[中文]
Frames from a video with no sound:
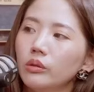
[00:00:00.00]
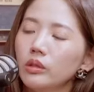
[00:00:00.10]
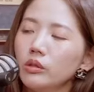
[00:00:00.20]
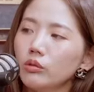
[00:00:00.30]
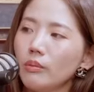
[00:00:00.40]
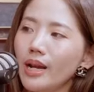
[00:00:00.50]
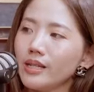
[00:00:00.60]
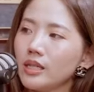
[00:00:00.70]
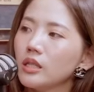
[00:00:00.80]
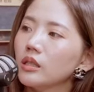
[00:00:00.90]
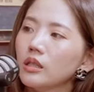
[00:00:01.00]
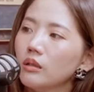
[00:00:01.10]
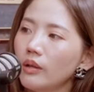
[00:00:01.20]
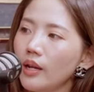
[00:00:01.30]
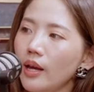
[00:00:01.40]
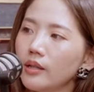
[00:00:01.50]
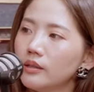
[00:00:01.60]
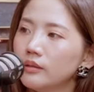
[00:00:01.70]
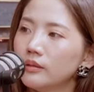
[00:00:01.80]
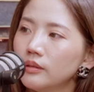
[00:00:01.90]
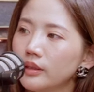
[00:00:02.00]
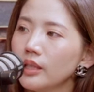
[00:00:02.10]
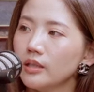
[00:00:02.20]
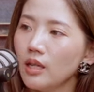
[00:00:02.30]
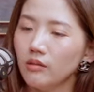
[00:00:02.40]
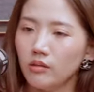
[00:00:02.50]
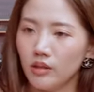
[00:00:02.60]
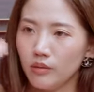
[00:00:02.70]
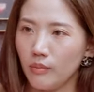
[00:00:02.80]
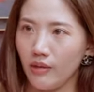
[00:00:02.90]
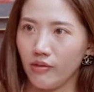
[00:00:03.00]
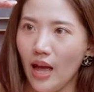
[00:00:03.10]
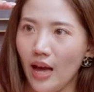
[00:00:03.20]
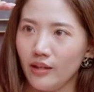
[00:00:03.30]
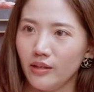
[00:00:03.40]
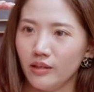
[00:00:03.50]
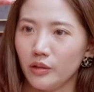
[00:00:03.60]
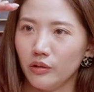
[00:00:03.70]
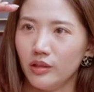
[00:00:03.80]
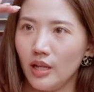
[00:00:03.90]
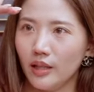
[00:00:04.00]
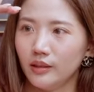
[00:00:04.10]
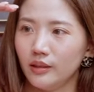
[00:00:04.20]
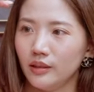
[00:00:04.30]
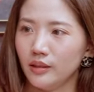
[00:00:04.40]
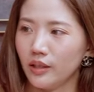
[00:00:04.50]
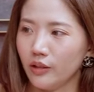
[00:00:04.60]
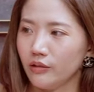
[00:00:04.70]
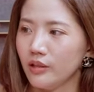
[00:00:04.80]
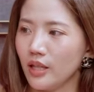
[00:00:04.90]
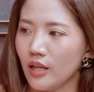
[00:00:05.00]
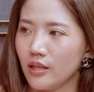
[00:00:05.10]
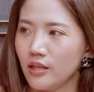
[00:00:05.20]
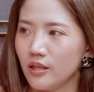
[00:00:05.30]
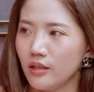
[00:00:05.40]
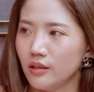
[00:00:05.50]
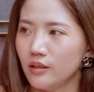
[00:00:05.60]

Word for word: 我那时候就买了四个回来，你也知道那个蛮大的，就这样子的，也有这样子的，